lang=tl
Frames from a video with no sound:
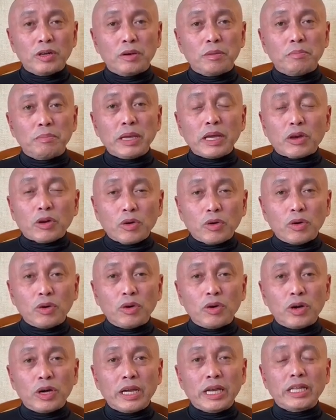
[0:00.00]

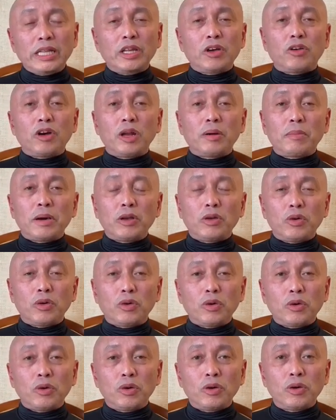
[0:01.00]
pero hindi ko alam anong
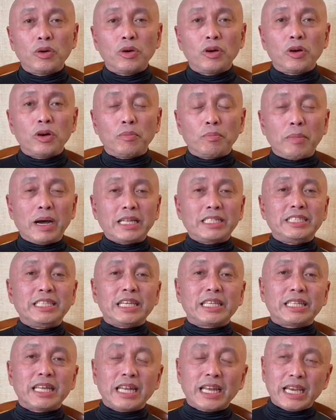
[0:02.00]
magic
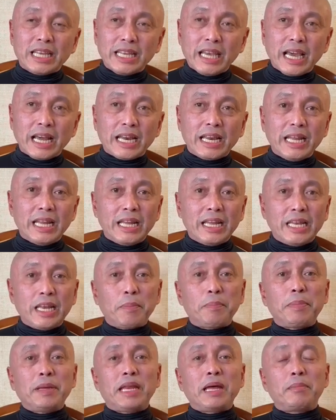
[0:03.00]
na nangyari na
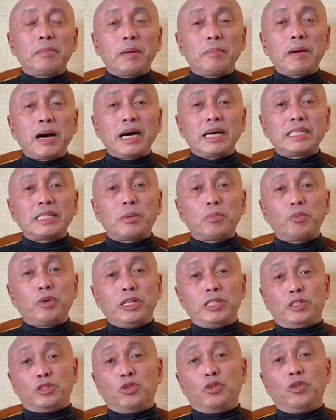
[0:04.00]
pinababa sa
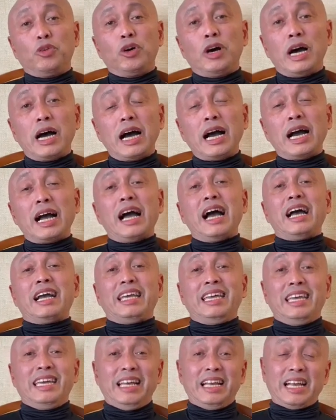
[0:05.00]
pwesto ang
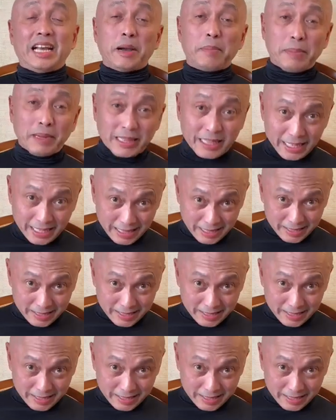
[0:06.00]
aking kapatid.